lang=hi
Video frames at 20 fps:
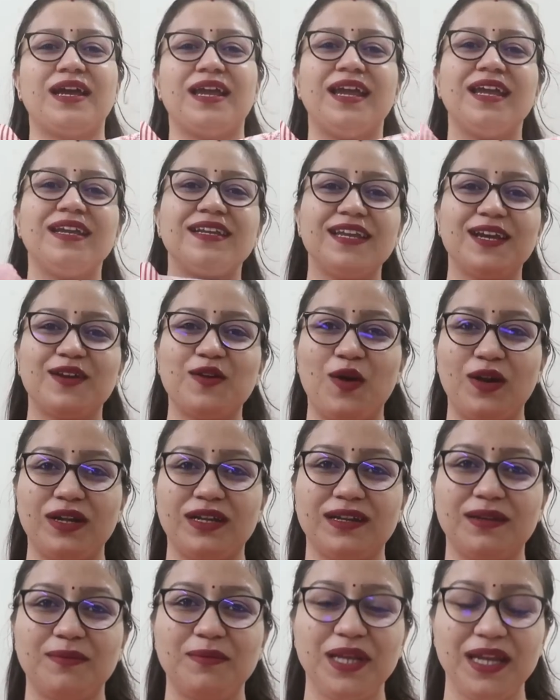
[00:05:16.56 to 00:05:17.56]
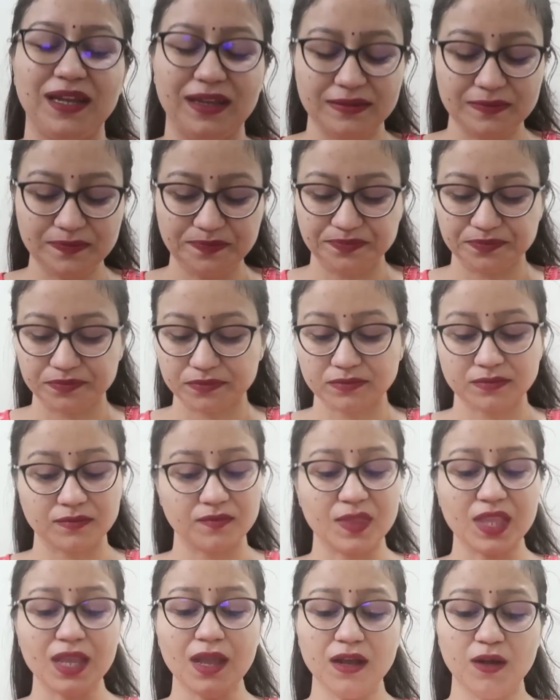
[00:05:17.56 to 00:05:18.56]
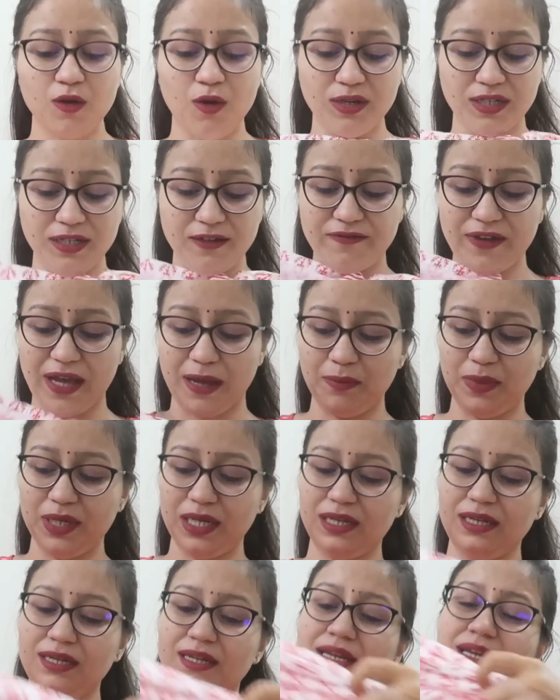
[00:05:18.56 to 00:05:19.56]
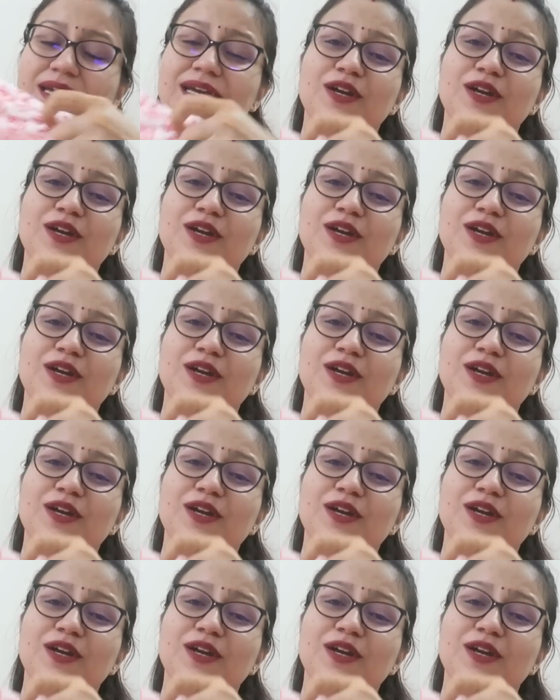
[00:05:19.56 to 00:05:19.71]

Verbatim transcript: और अगेन ये कॉटन में है कॉटन फैब्रिक